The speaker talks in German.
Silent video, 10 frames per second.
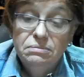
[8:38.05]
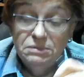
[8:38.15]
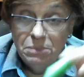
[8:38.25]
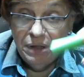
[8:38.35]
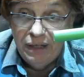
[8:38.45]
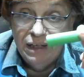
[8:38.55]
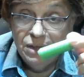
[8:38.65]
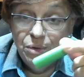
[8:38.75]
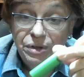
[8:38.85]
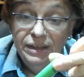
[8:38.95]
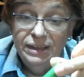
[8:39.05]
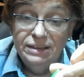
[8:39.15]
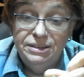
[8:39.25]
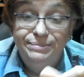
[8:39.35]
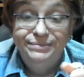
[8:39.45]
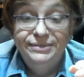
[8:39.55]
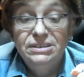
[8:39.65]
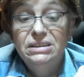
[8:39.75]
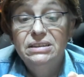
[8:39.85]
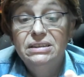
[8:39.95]
wenn man den Akku drin hat,
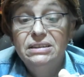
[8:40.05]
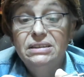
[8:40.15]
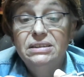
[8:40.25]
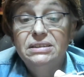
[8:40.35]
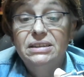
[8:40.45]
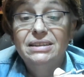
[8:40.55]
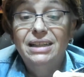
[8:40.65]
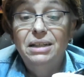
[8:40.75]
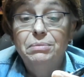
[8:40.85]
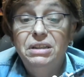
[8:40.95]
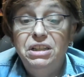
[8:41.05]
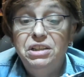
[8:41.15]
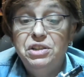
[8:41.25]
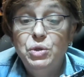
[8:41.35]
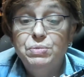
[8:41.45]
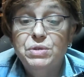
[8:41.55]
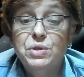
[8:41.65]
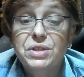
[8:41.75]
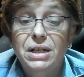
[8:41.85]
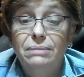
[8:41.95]
dann dreht man die Tube
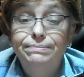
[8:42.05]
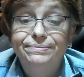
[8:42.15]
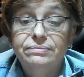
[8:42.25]
zusammen.